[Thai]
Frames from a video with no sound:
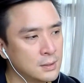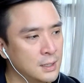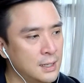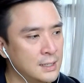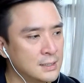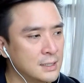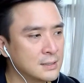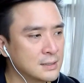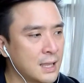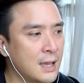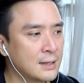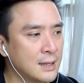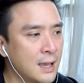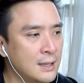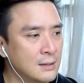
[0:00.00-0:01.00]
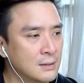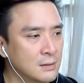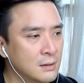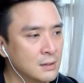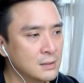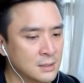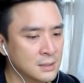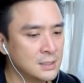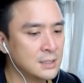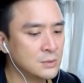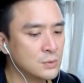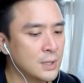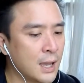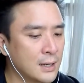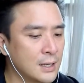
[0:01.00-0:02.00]
อะไรต่างๆ ได้แล้วก็เคลียร์
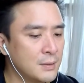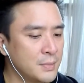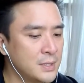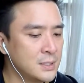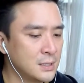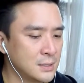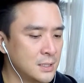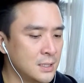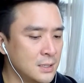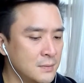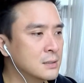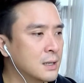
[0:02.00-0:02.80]
ทุกอย่างได้เป็นอย่างดี